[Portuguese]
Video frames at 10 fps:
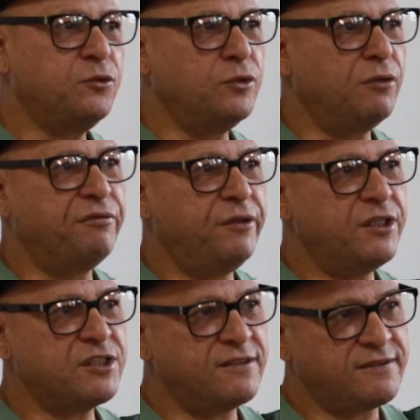que tu não
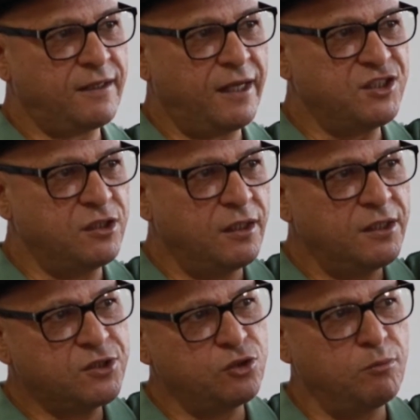vejas
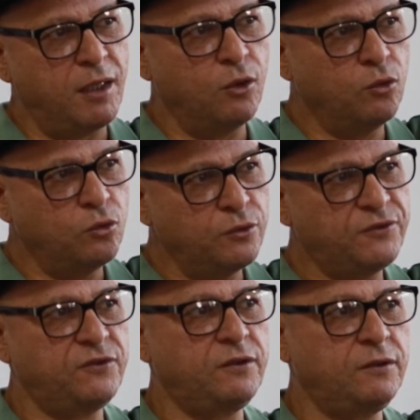adiante uma
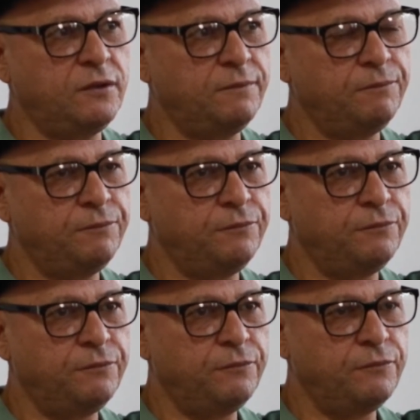luz
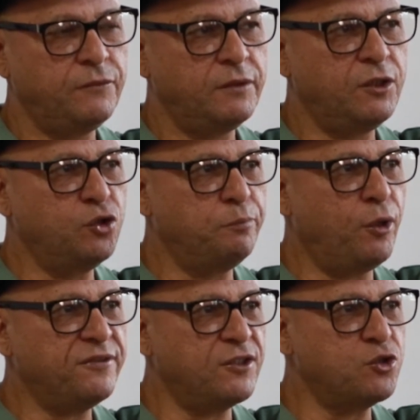que tu
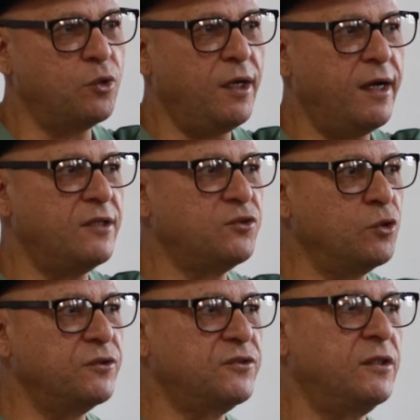possa julgar a
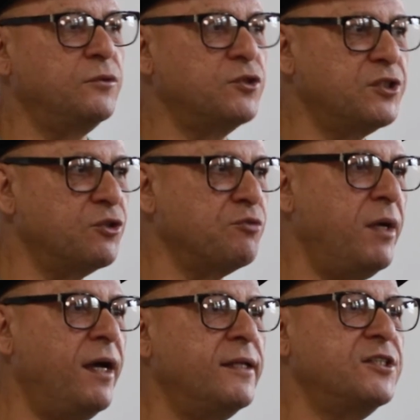solução dos teus
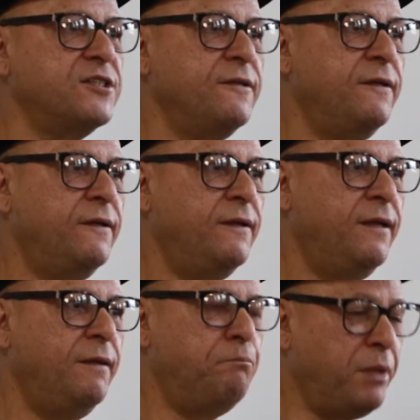males,
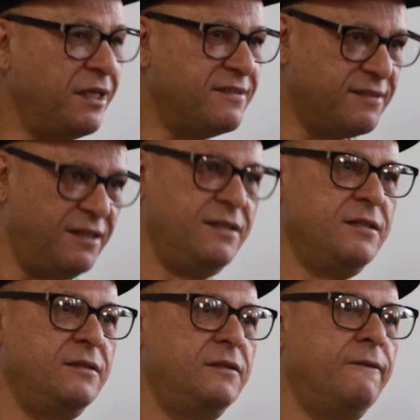pensa